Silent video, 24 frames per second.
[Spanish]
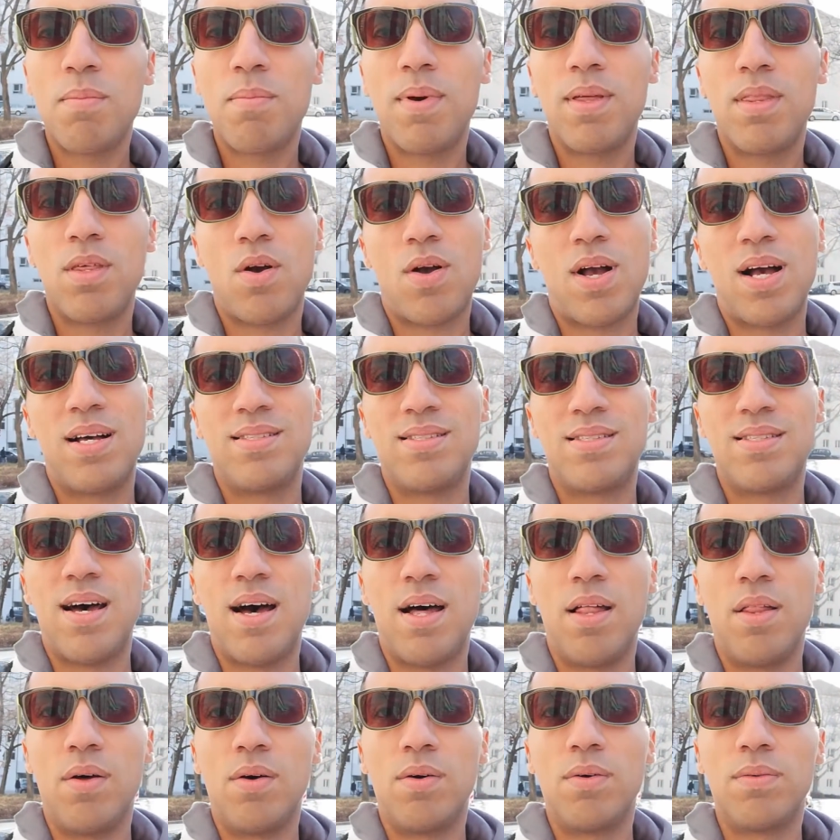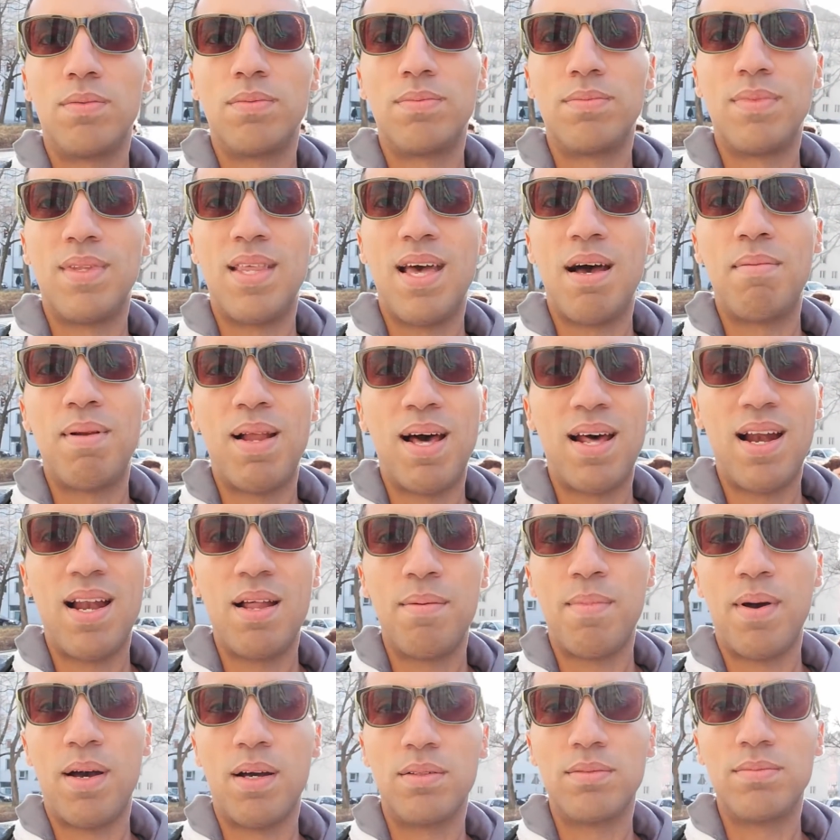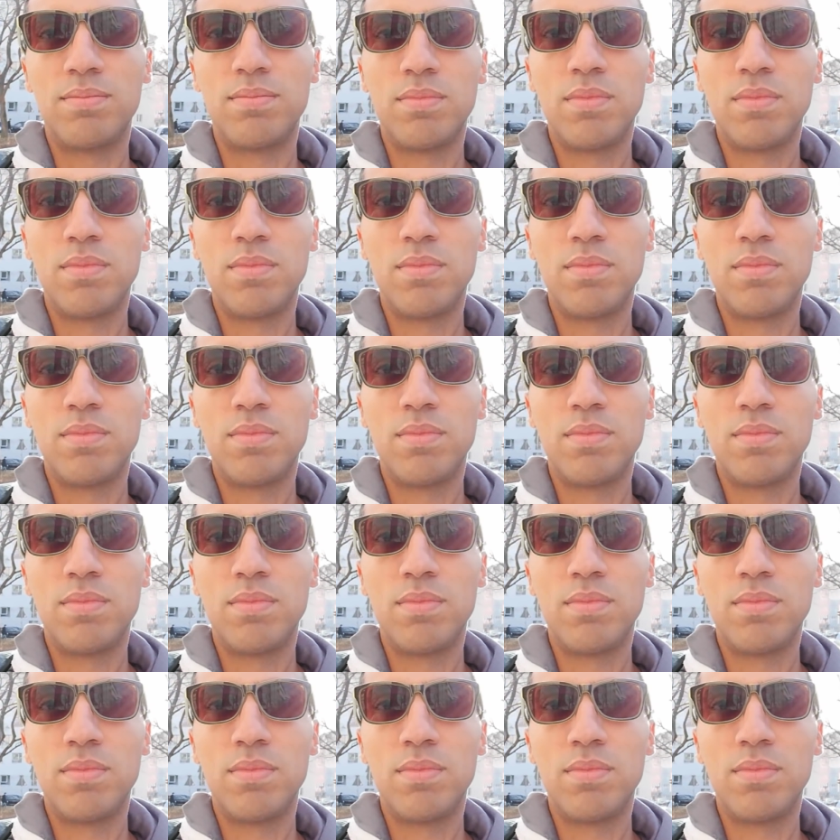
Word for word: medio cansado de hablar alemán.